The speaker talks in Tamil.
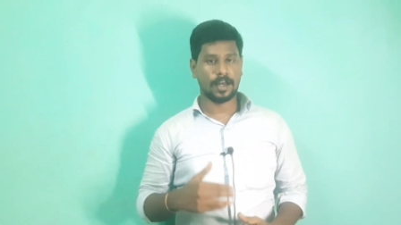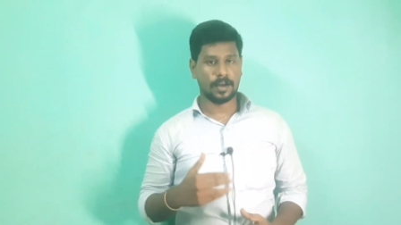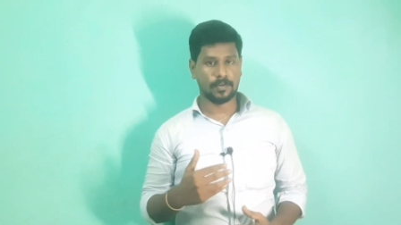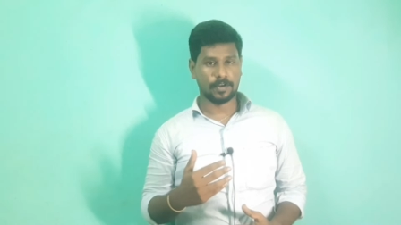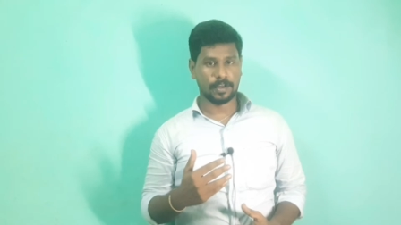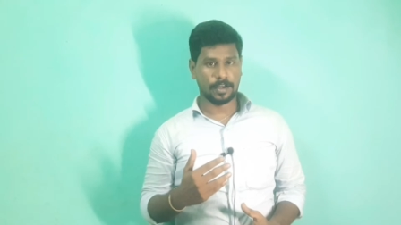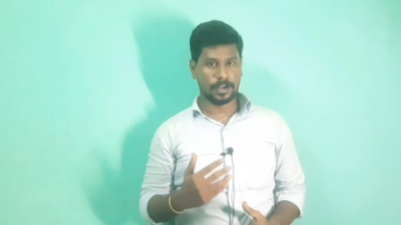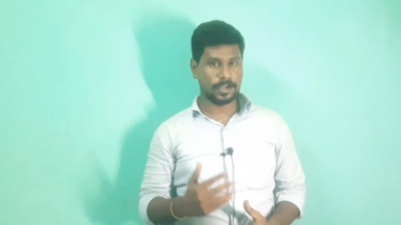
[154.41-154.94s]

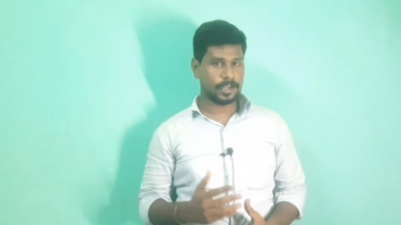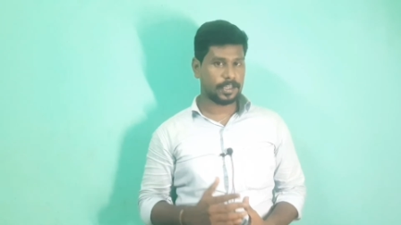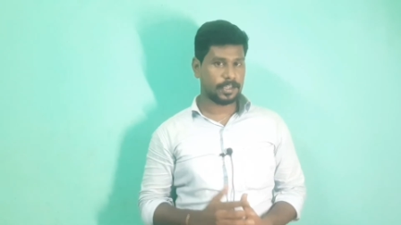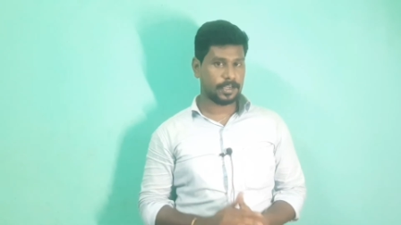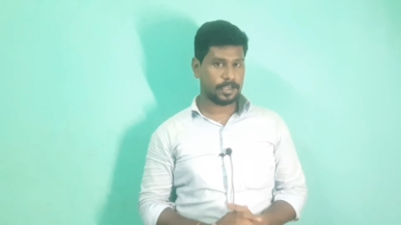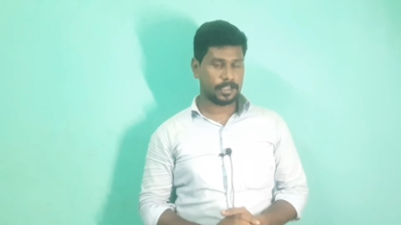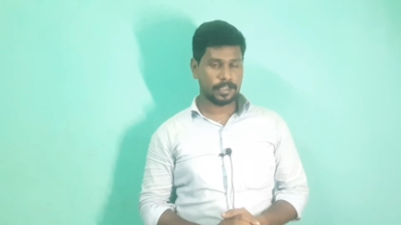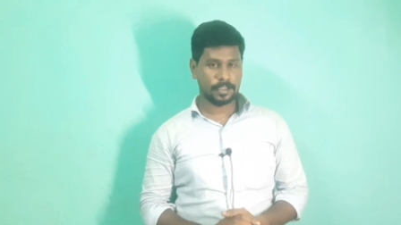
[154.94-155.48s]
அவங்க
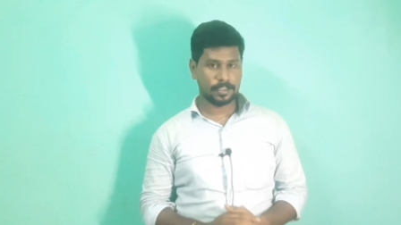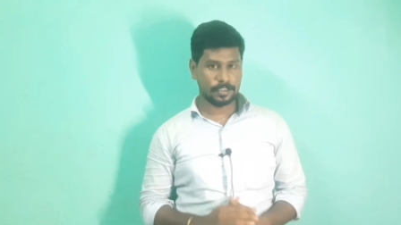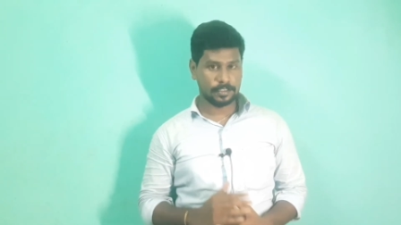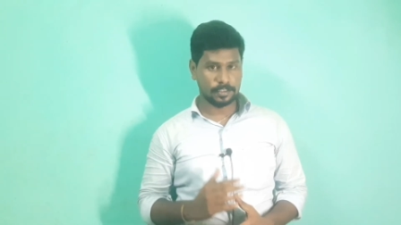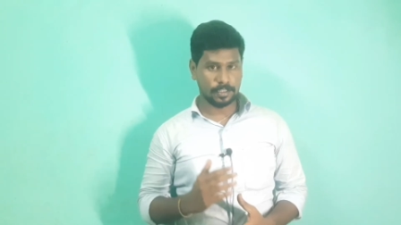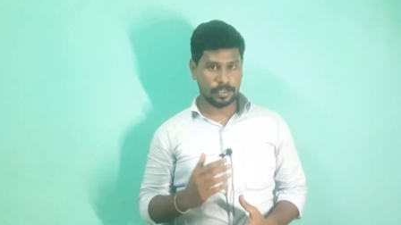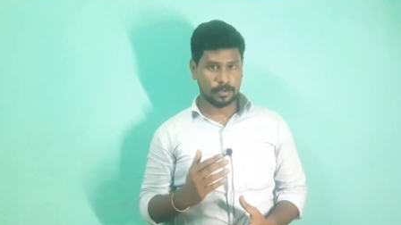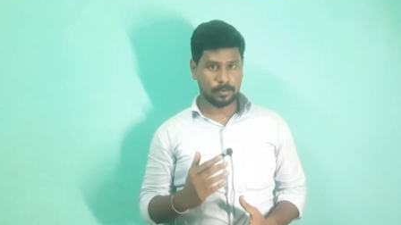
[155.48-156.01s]
அண்ணங்கிட்ட
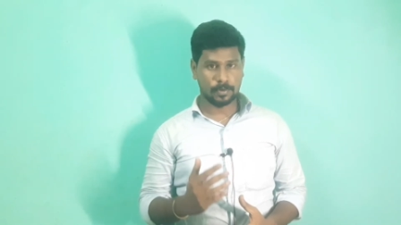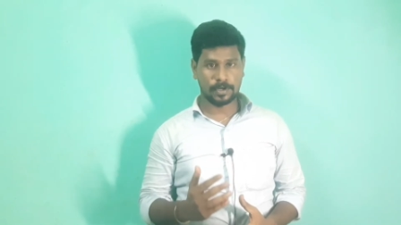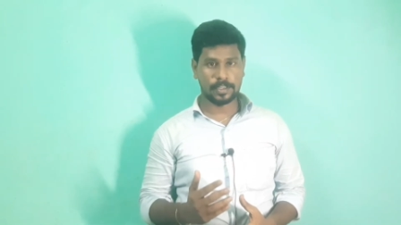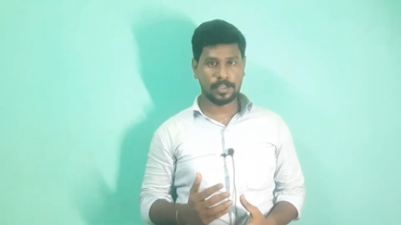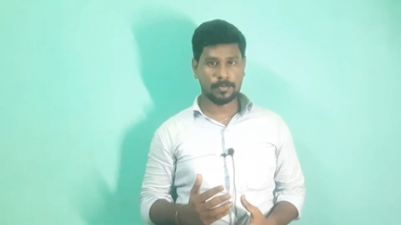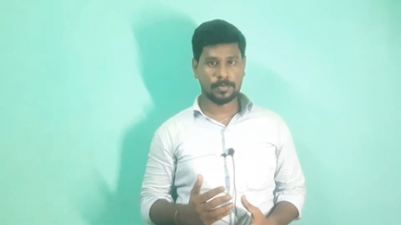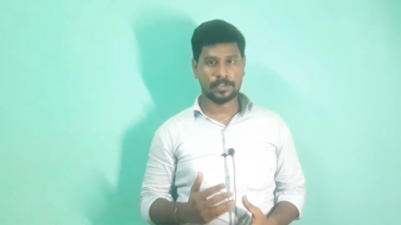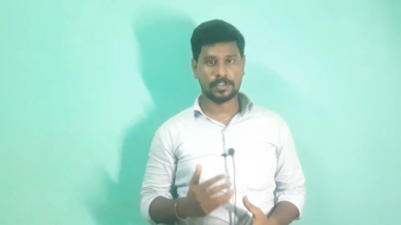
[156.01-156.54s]
இந்த
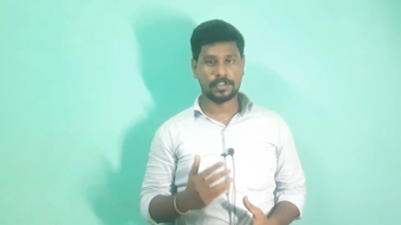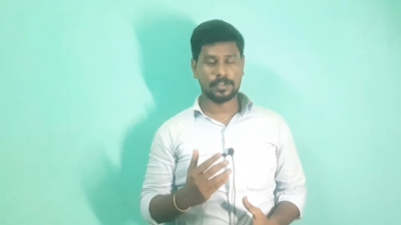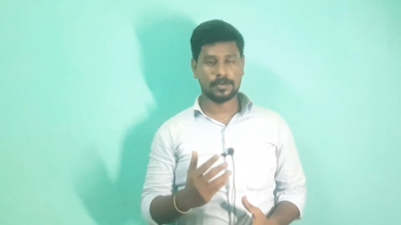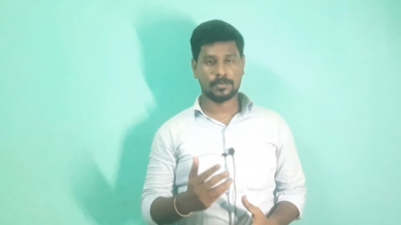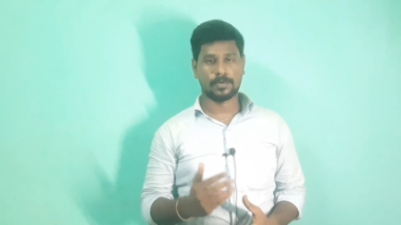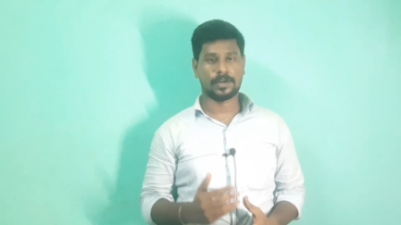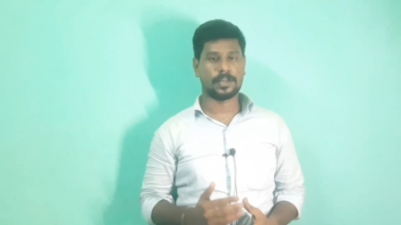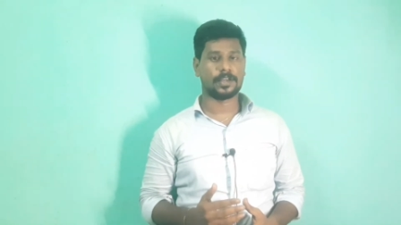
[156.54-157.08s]
கொலையை பற்றி
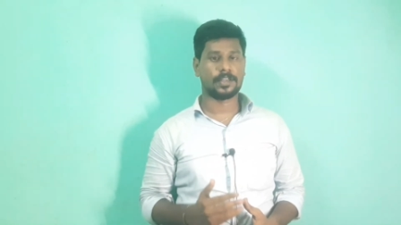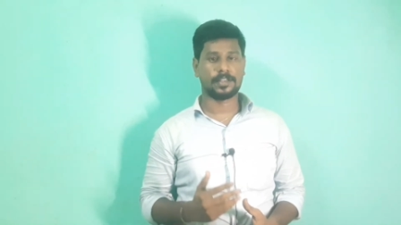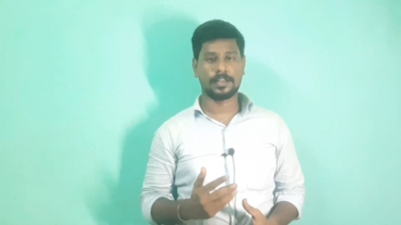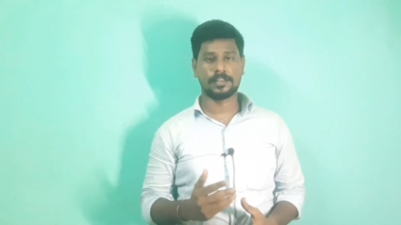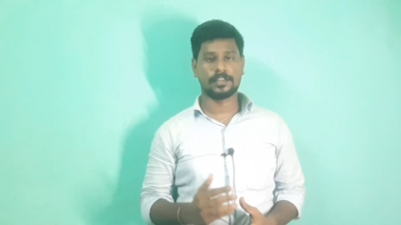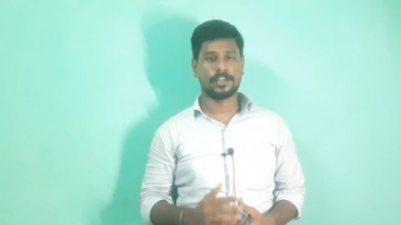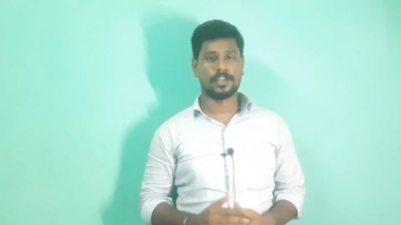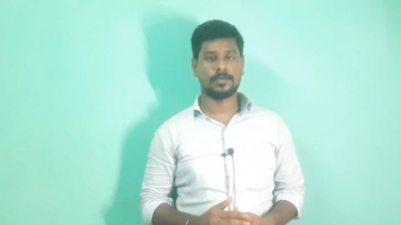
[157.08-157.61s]
உனக்கு
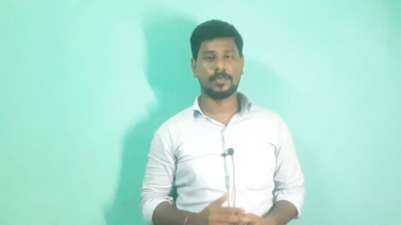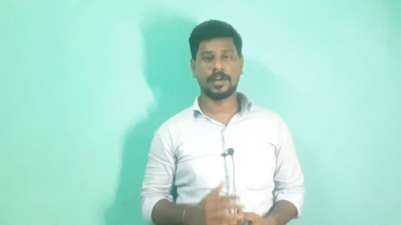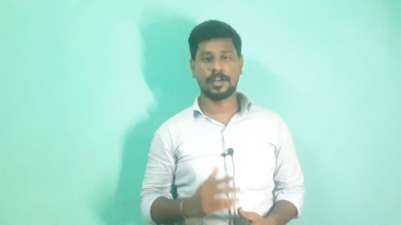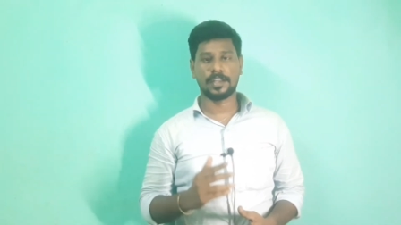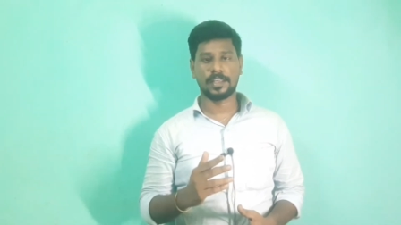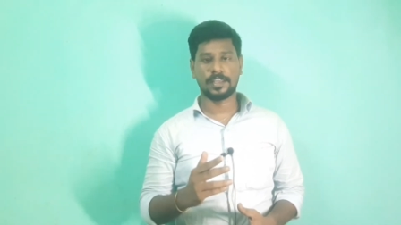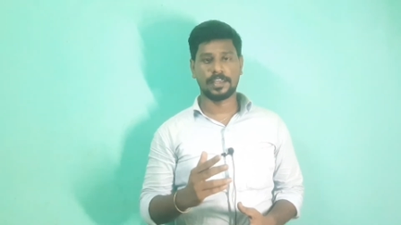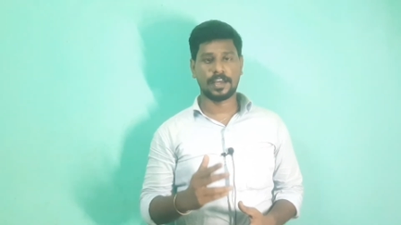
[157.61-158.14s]
எதாவது தெரியுமா
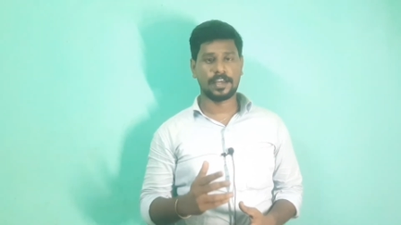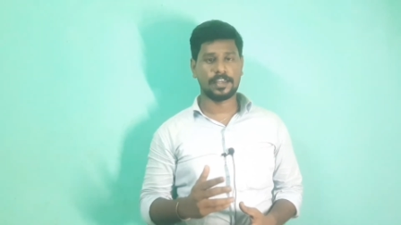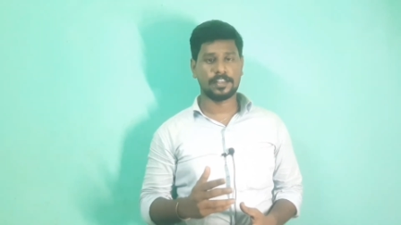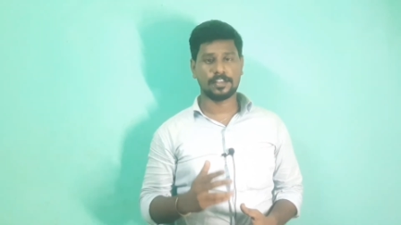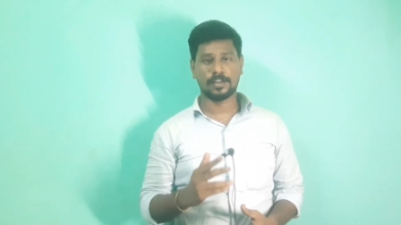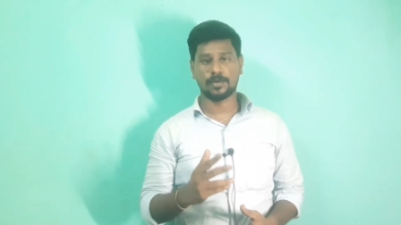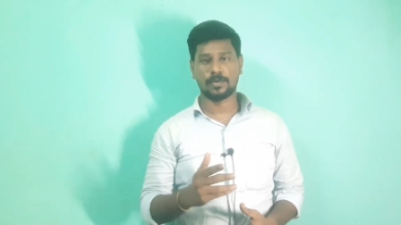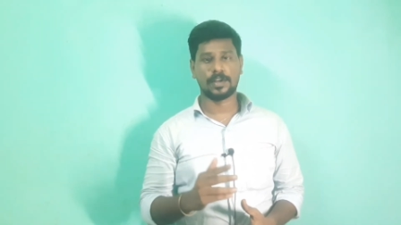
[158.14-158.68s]
நீ ஏன்
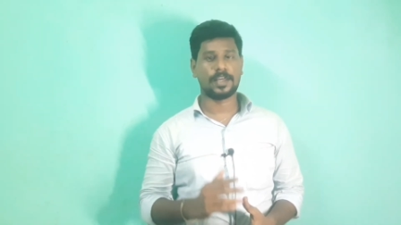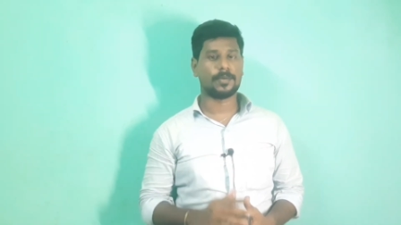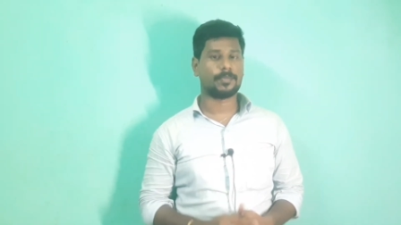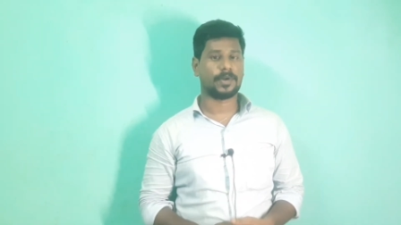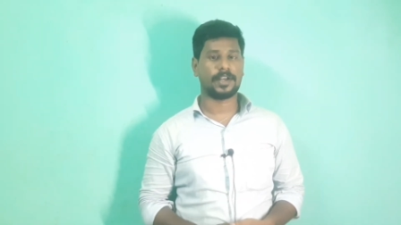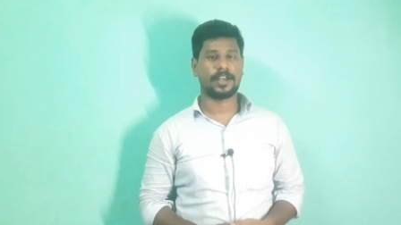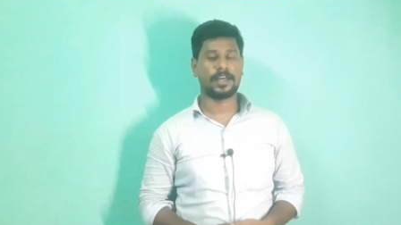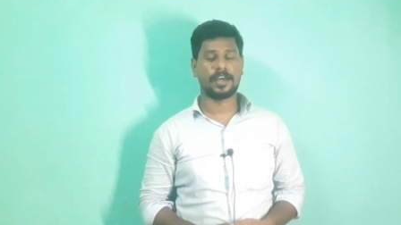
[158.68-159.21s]
இந்த கொலையை
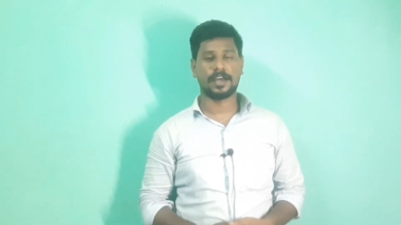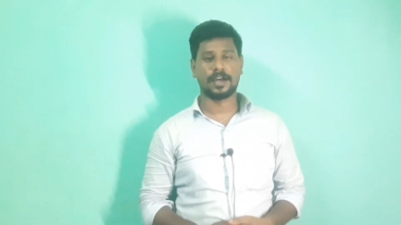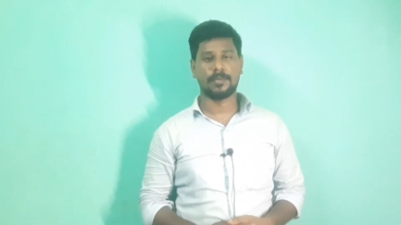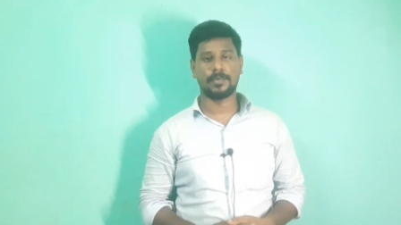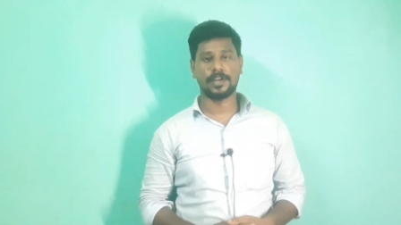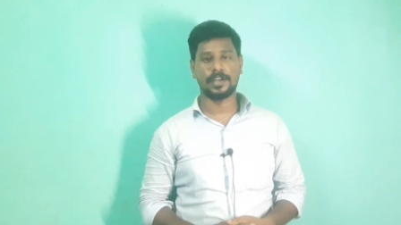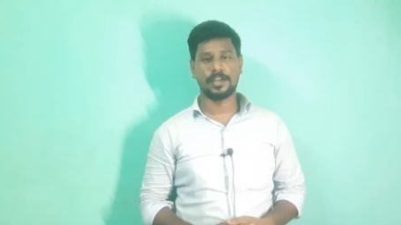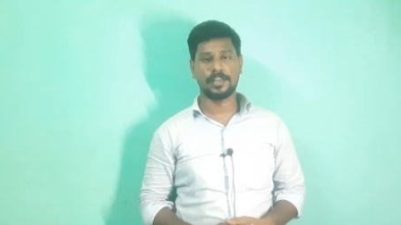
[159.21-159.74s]
பண்ண
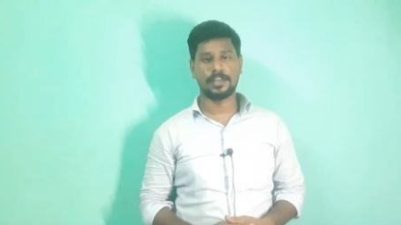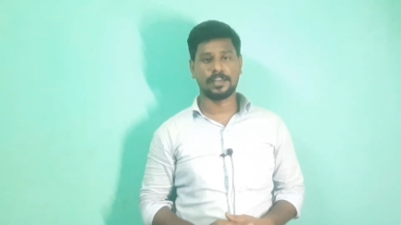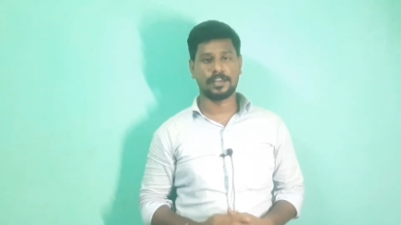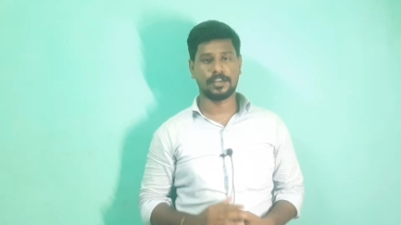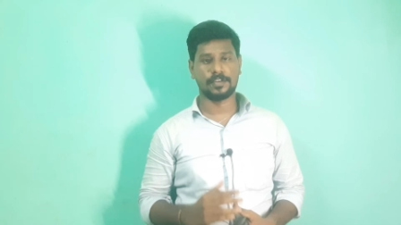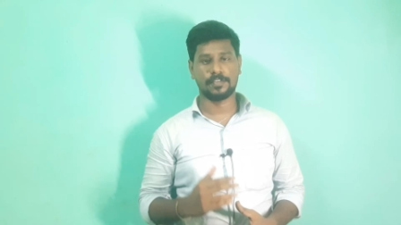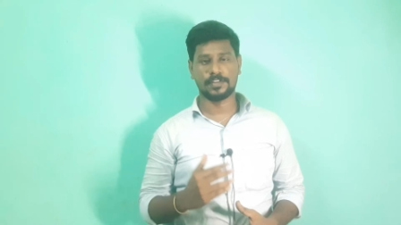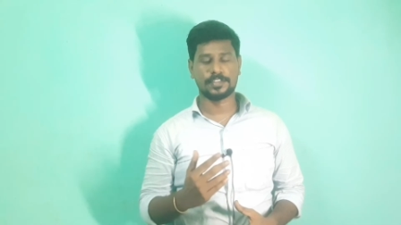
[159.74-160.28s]
அப்படின்ட்டு
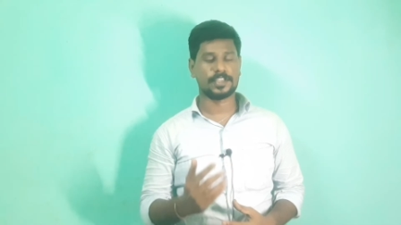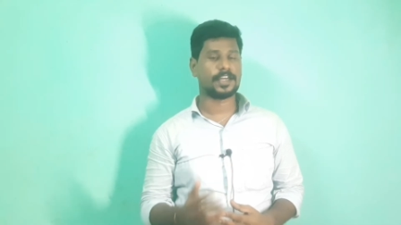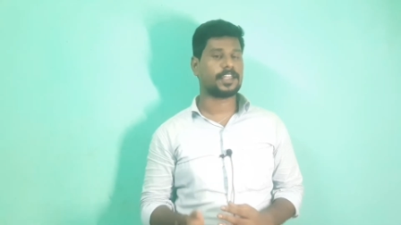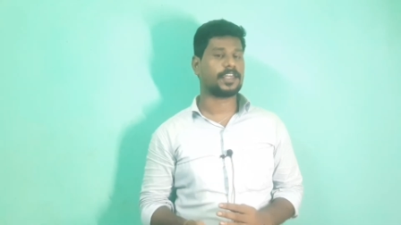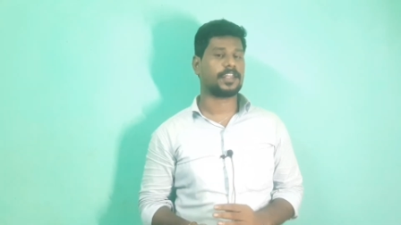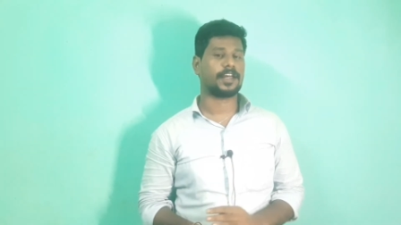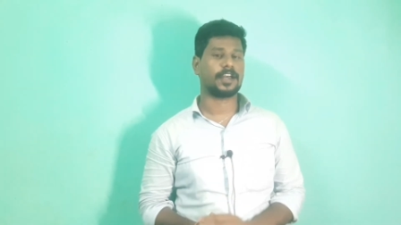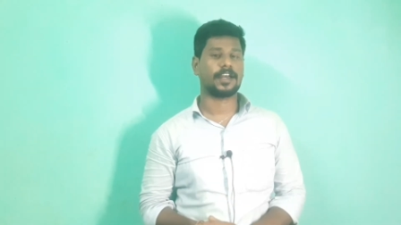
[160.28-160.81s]

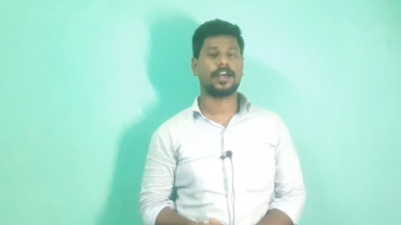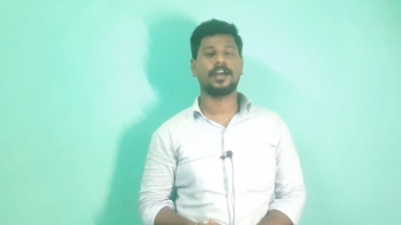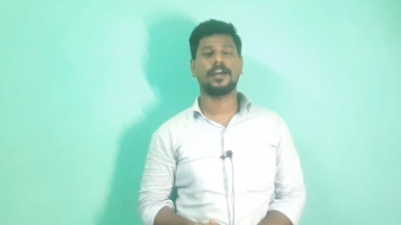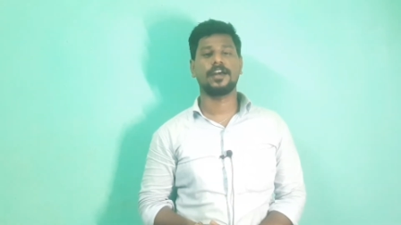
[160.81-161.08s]
விசாரிக்கிறாங்க